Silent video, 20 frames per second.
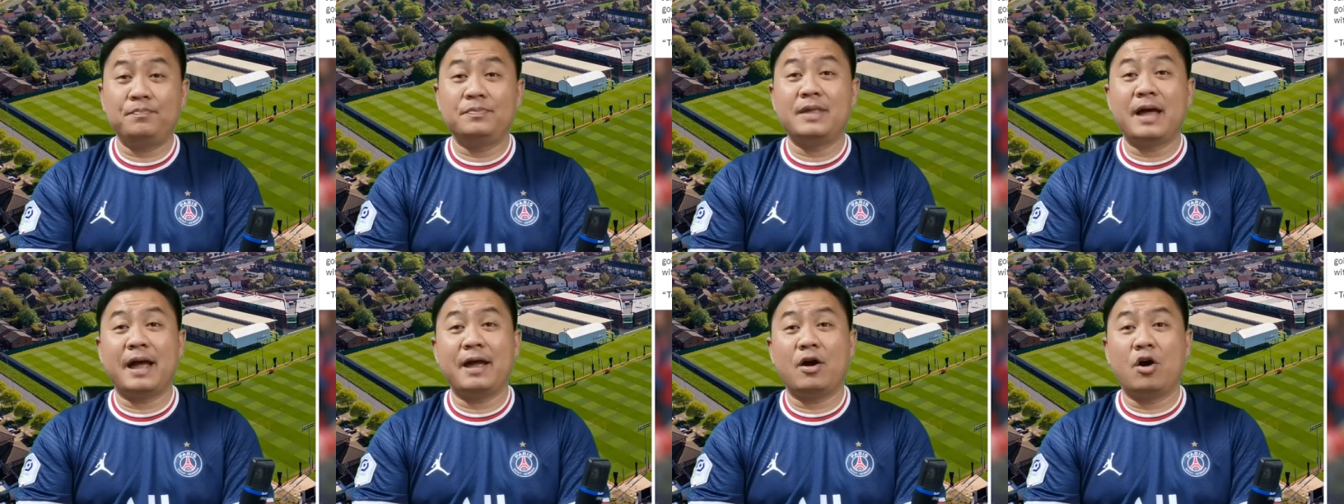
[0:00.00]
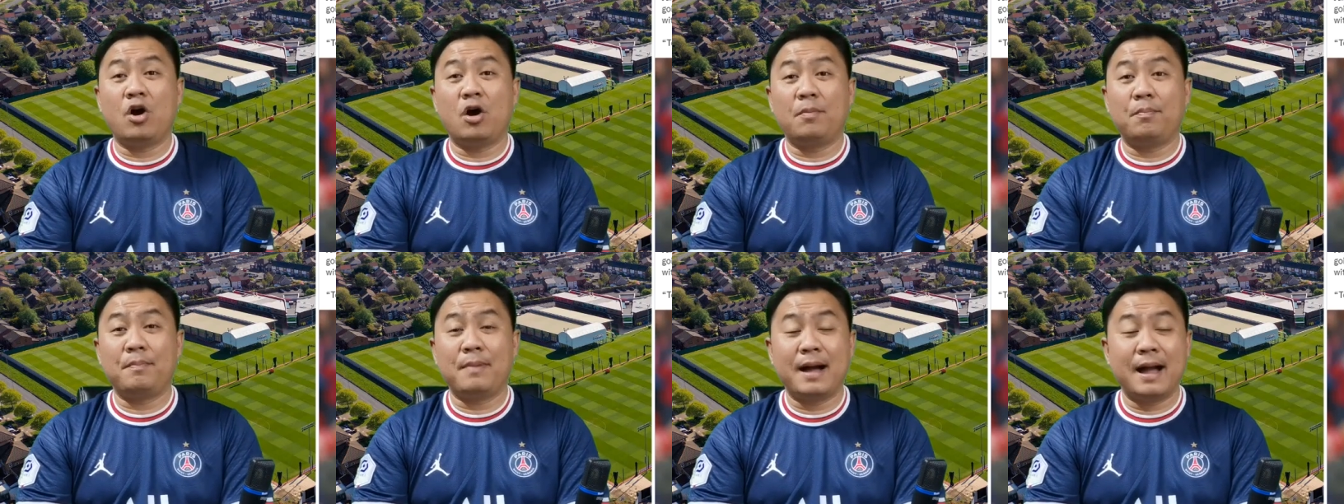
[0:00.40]
ได้ออ
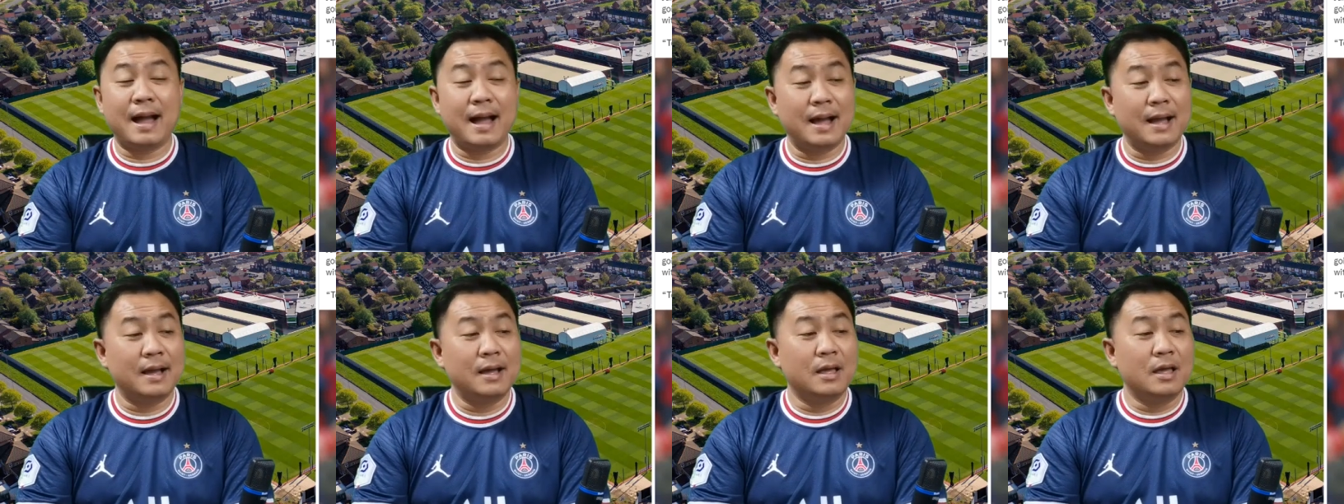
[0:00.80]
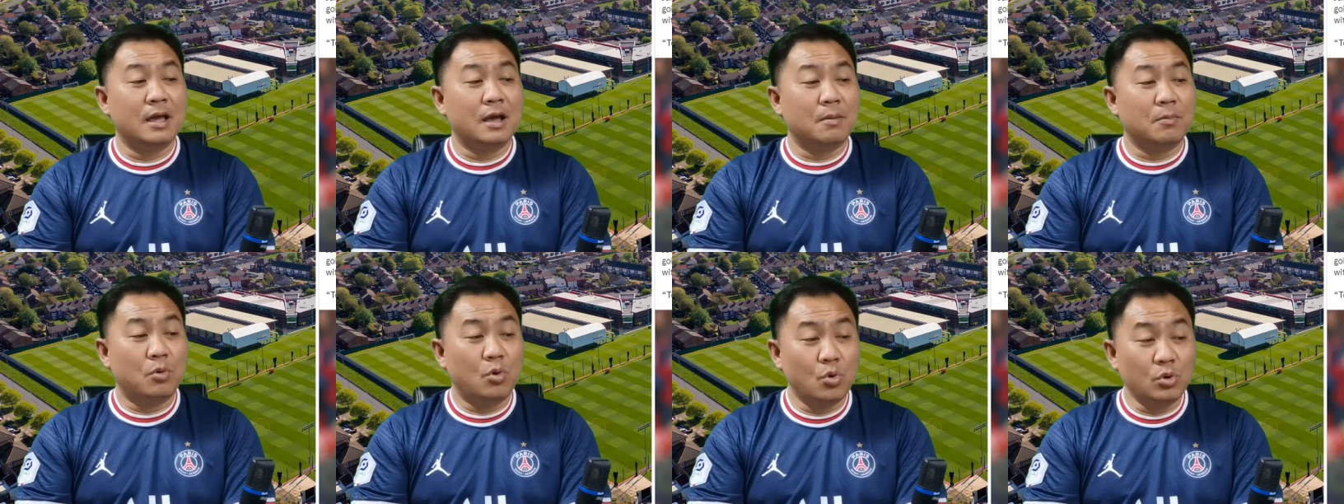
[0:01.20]
กมา
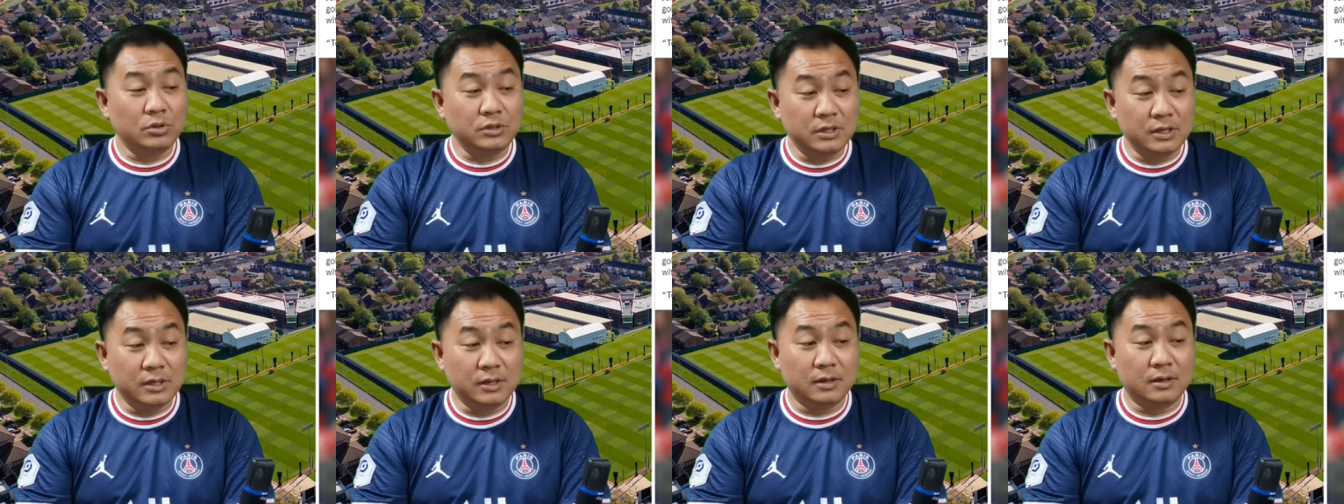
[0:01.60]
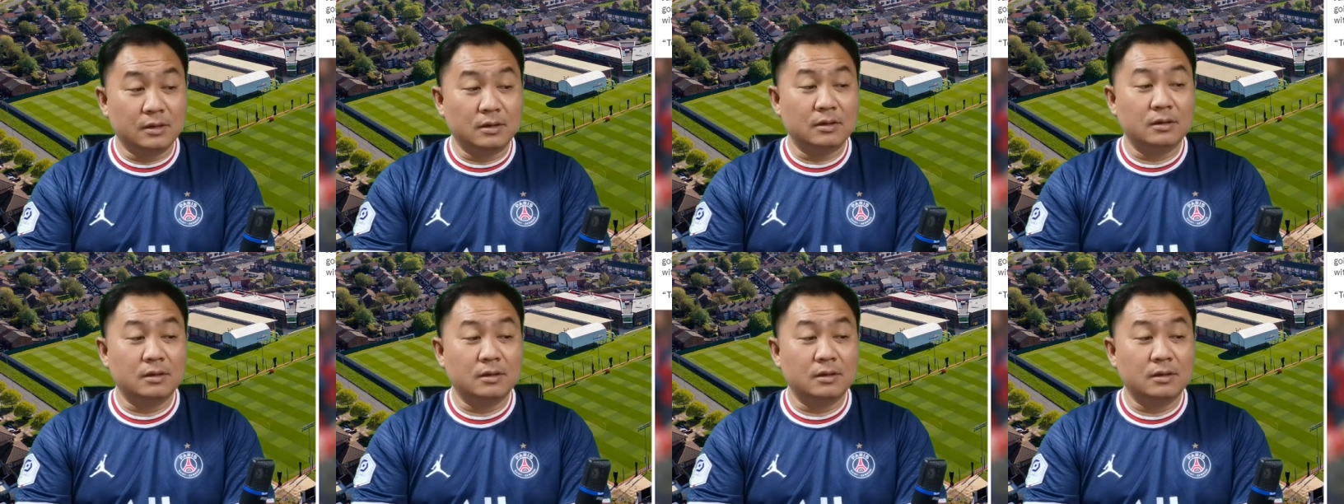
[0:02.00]
พูดถึง